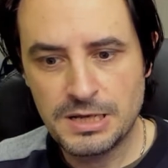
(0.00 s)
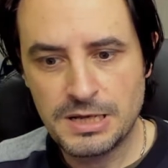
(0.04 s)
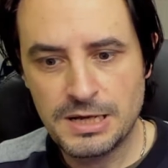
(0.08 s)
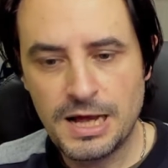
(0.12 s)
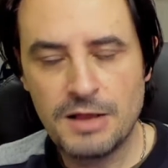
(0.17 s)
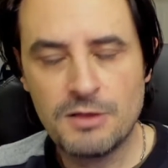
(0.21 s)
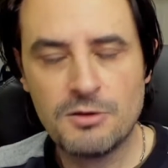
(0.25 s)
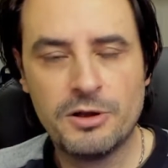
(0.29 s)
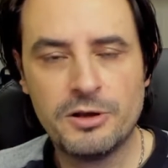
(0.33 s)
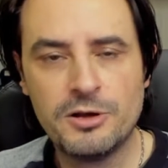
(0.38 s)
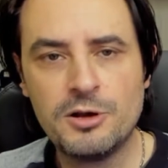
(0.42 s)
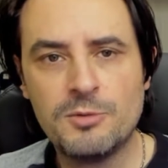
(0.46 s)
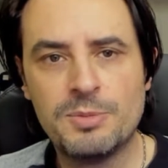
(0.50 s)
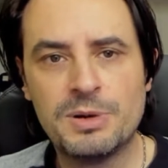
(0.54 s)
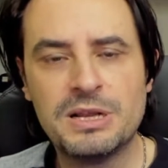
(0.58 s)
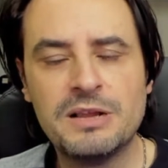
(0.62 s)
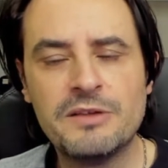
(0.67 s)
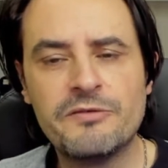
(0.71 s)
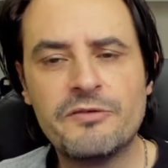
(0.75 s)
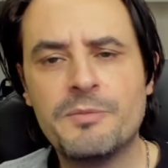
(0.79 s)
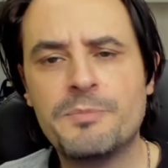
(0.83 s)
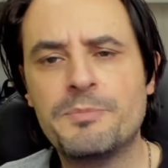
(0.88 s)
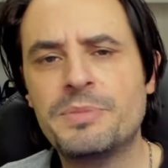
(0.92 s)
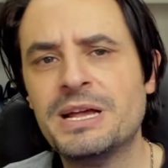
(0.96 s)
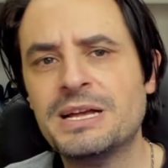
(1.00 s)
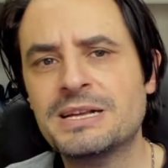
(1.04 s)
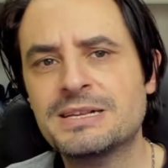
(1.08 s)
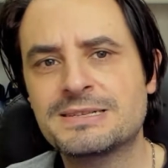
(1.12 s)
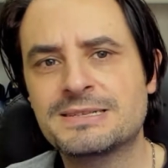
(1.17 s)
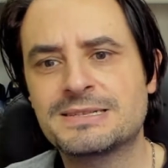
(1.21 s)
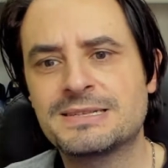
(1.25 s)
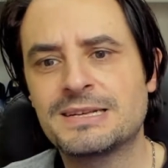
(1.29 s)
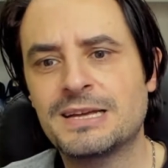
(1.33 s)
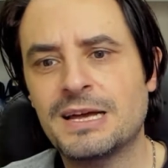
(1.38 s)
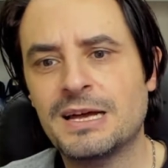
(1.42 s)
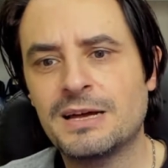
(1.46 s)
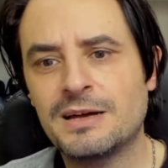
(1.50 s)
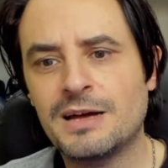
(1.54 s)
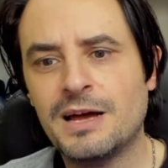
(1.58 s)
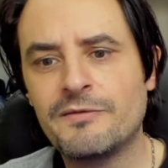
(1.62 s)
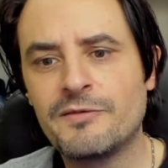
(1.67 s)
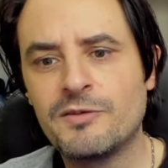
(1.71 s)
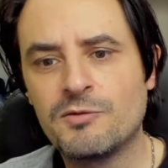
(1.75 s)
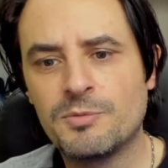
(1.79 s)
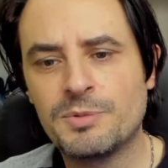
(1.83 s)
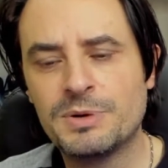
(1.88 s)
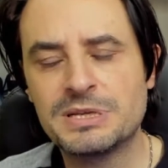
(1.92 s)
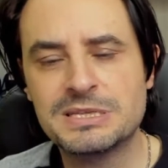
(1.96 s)
Allora, io per l'FPS eh,
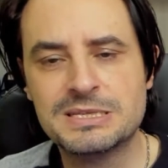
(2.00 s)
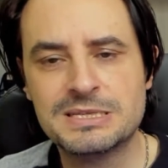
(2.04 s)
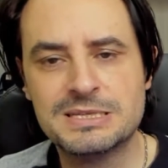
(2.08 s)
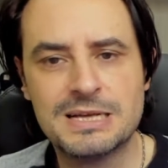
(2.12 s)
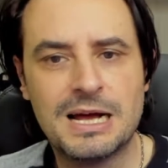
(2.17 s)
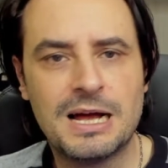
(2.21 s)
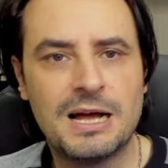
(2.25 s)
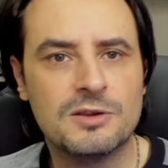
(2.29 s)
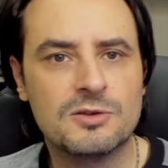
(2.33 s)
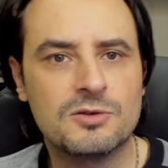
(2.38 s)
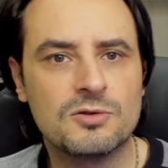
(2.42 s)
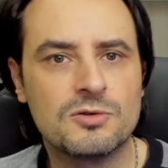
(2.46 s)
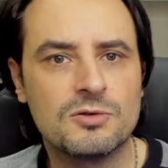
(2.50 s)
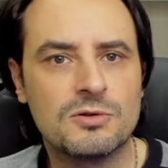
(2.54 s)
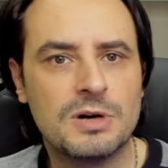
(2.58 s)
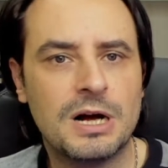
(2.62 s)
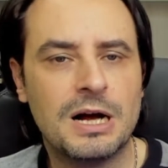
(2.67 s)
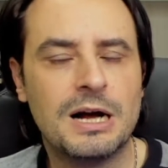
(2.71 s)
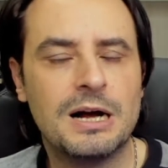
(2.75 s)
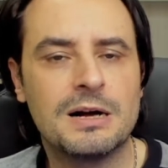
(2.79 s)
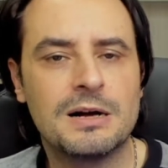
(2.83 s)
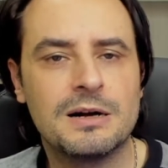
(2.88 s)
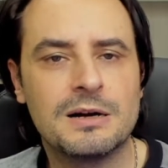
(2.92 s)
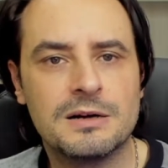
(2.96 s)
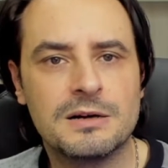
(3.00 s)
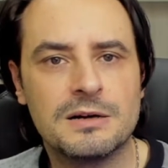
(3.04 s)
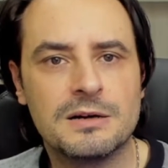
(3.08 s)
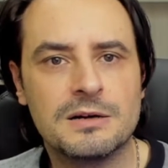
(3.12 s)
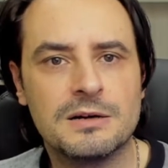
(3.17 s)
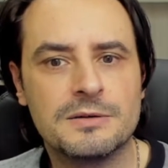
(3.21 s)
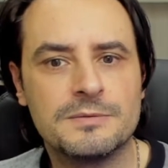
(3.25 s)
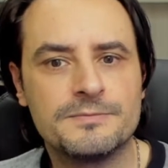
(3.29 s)
avevo pensato a,